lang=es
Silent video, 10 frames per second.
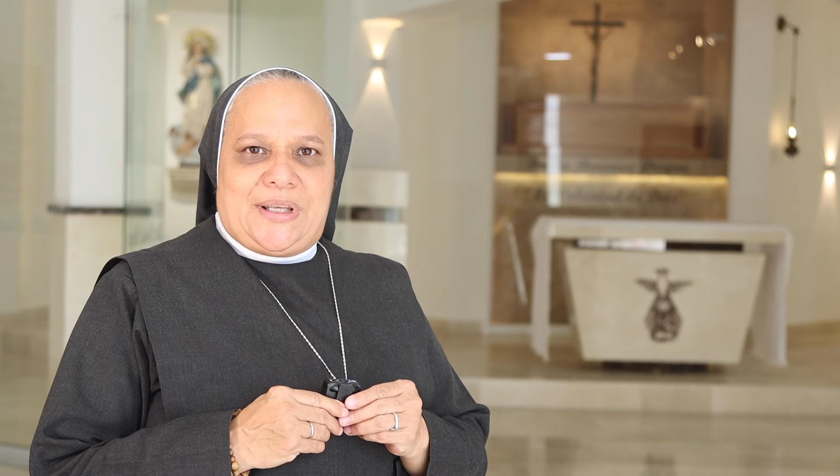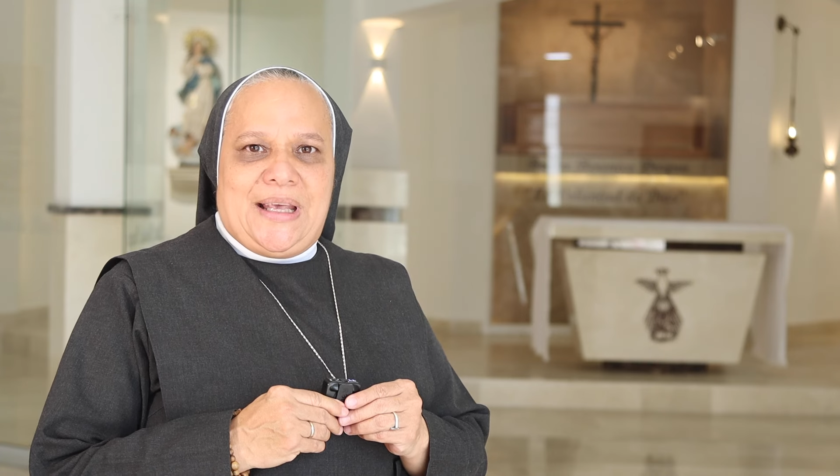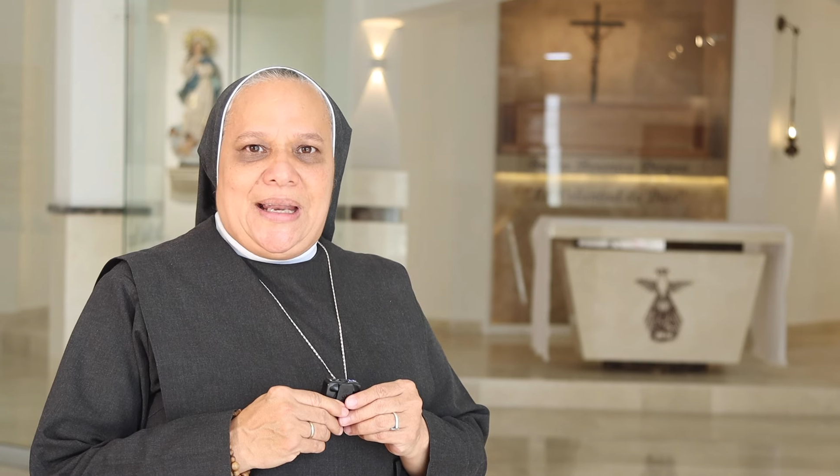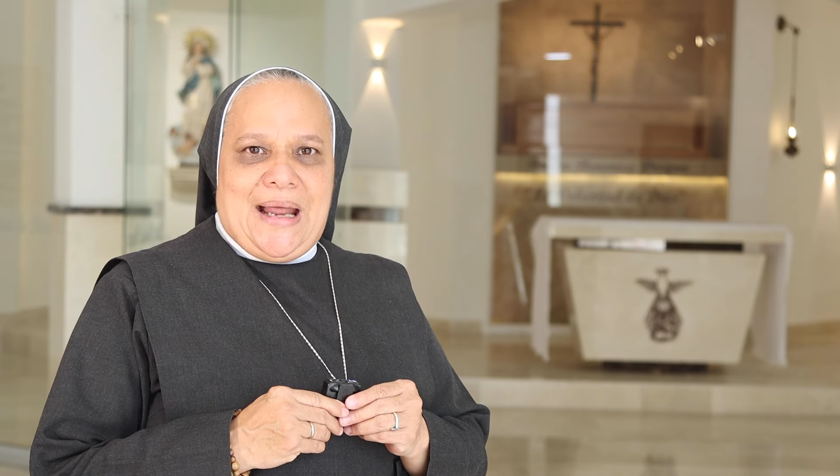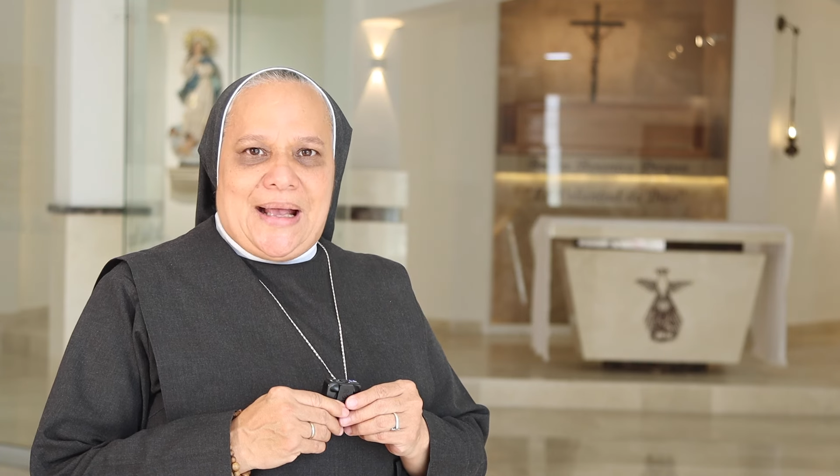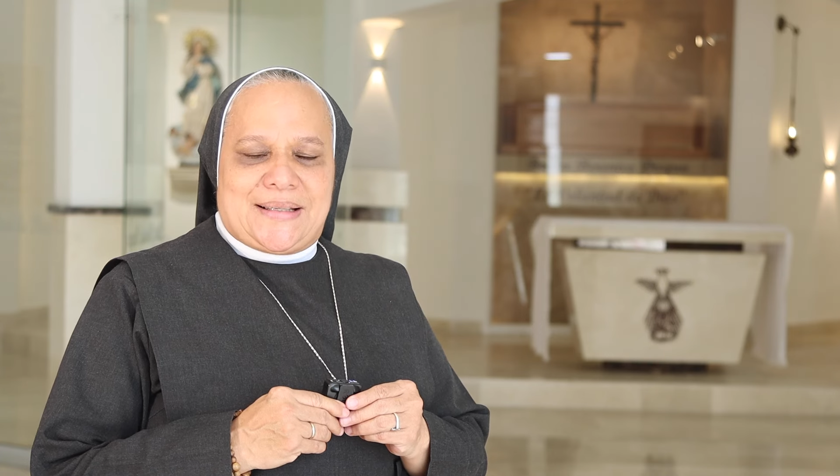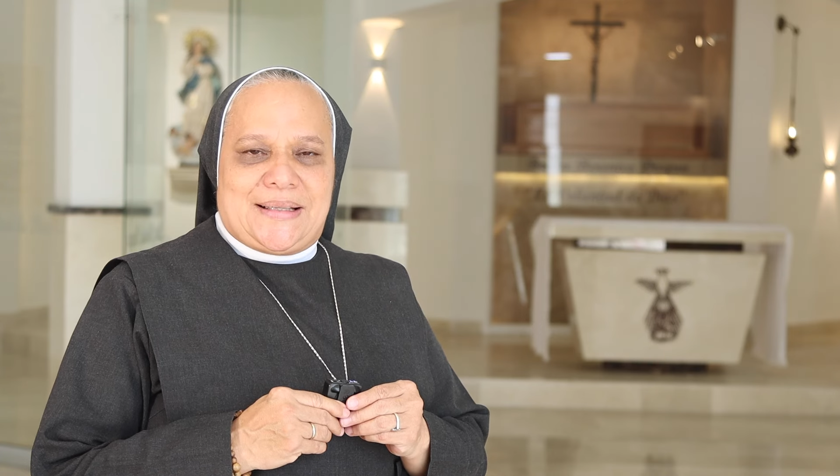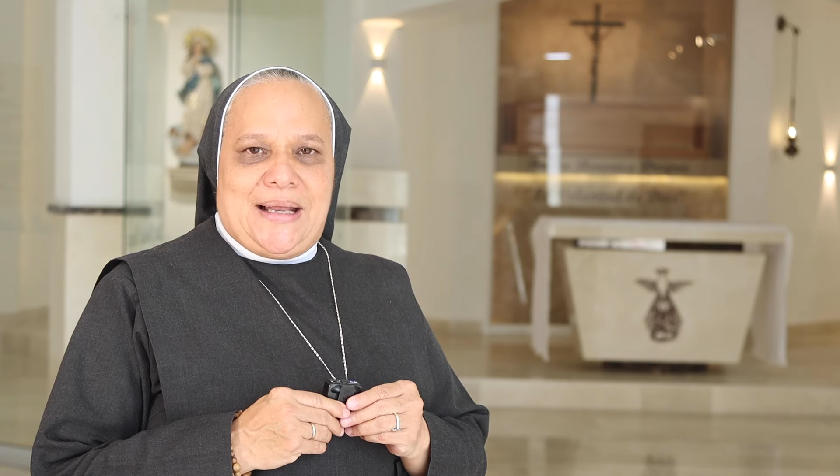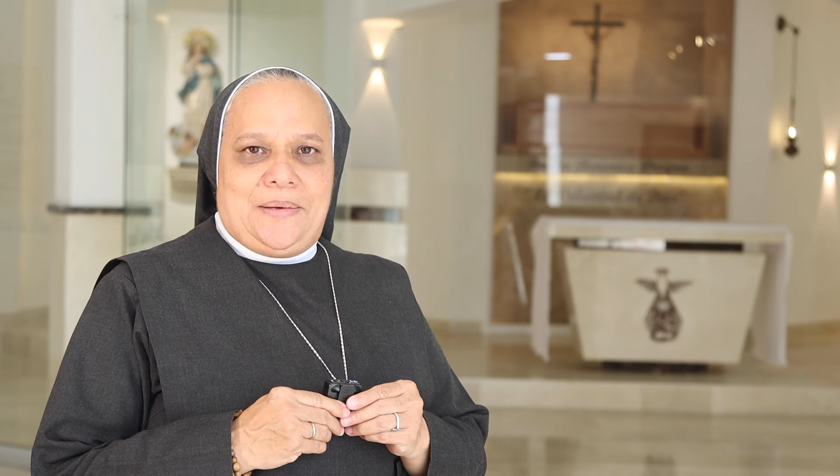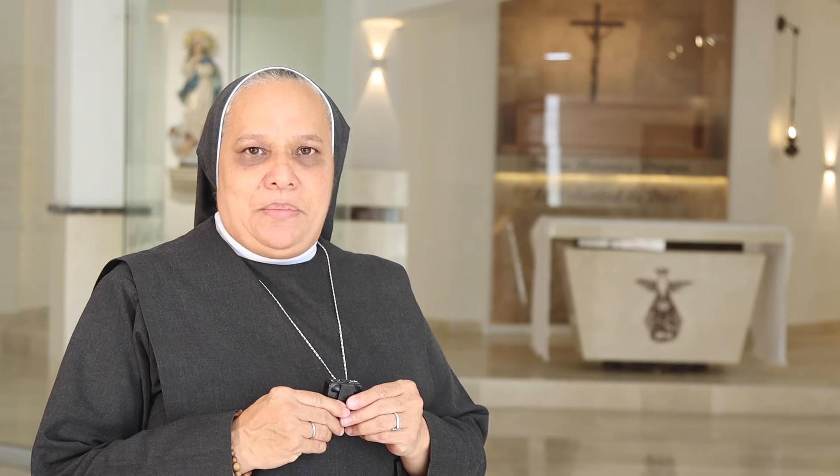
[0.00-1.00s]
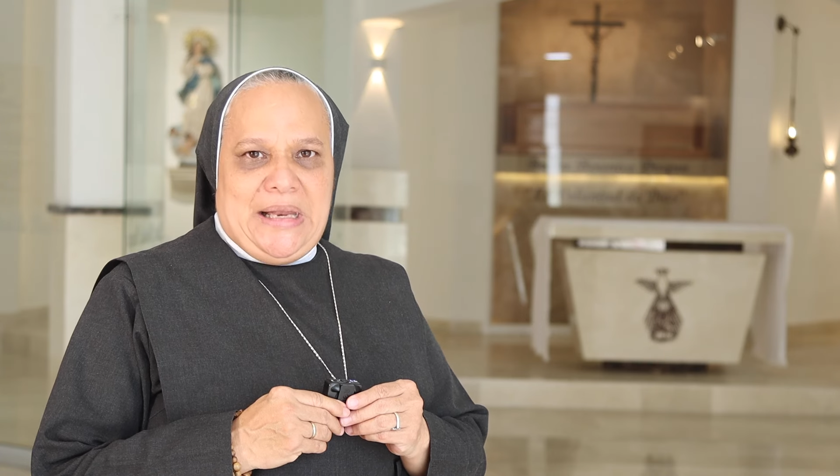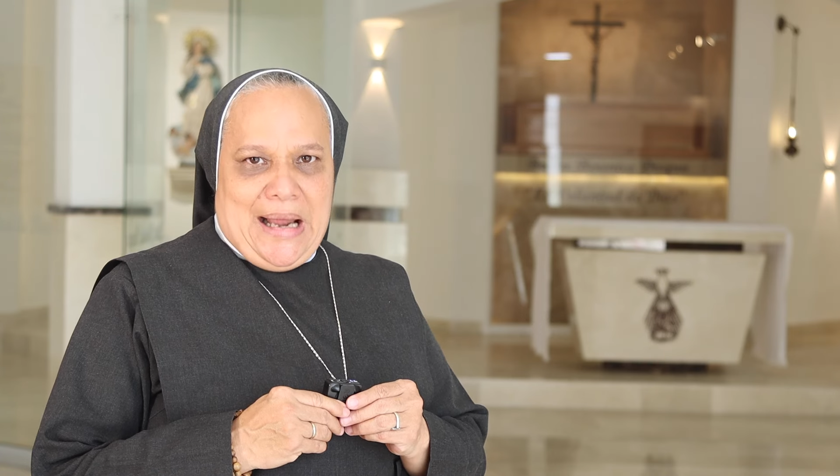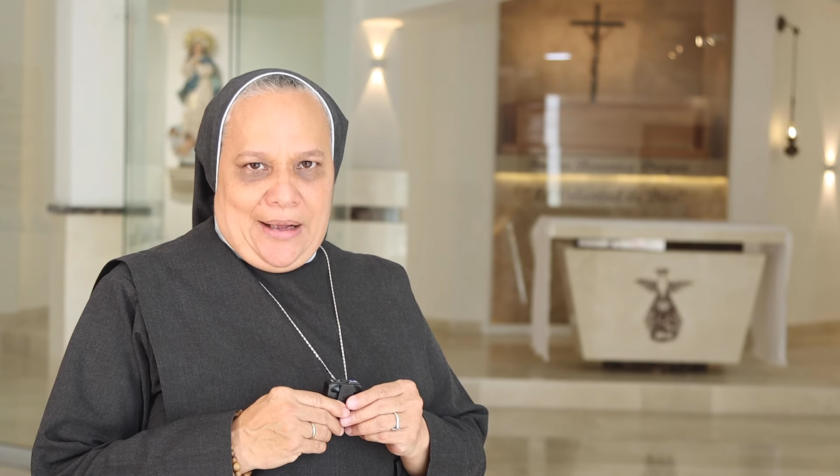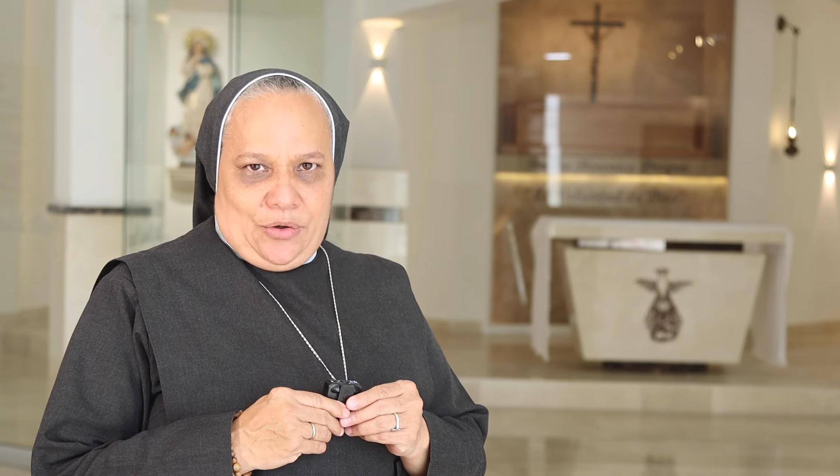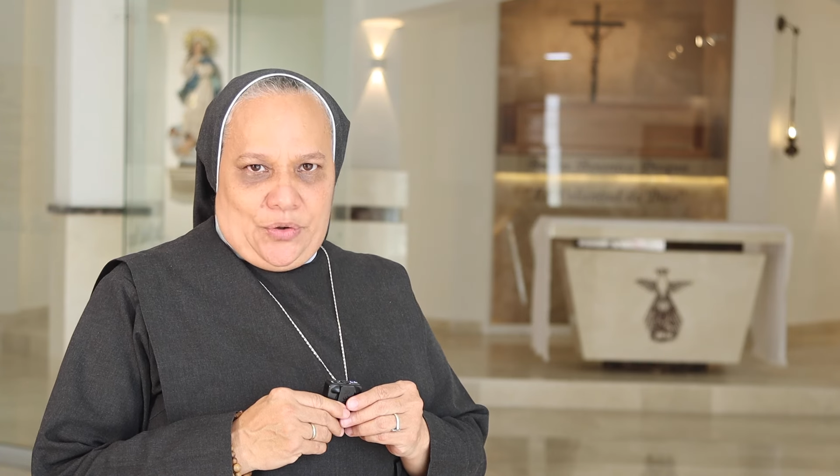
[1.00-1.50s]
quien hace el
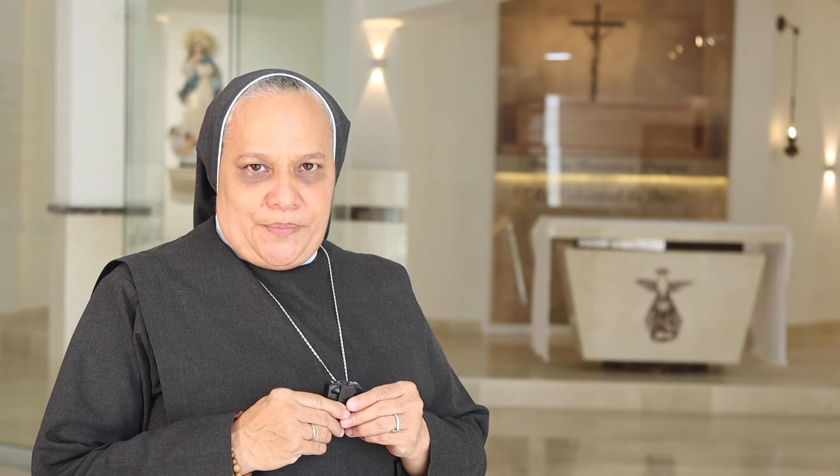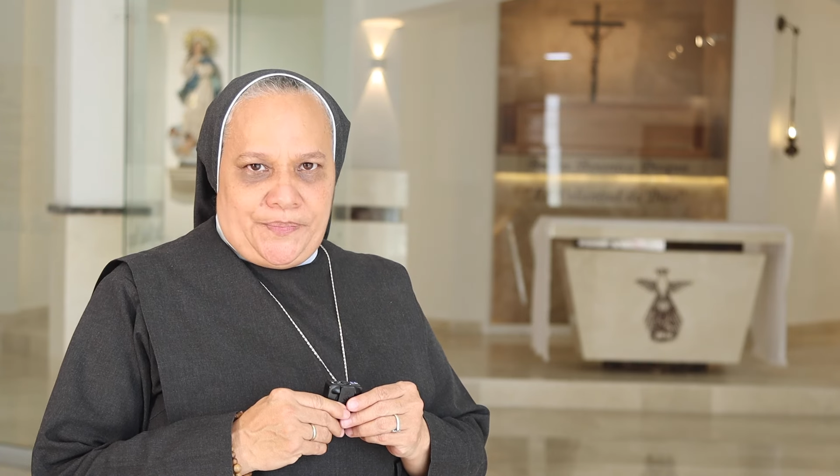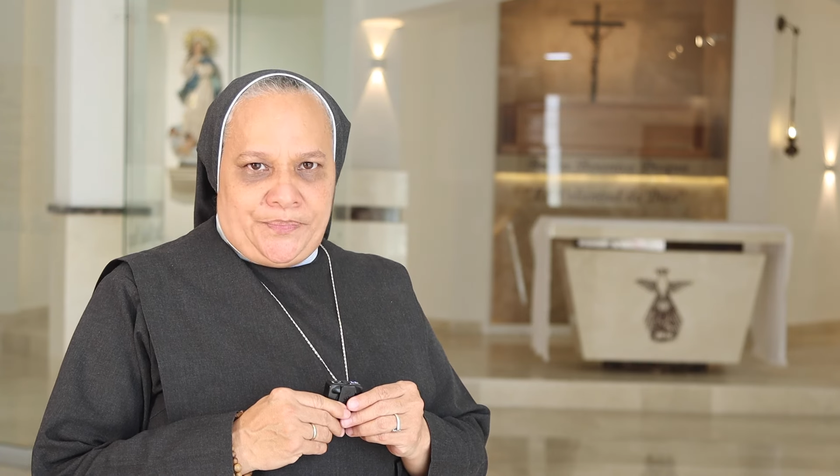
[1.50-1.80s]
milagro.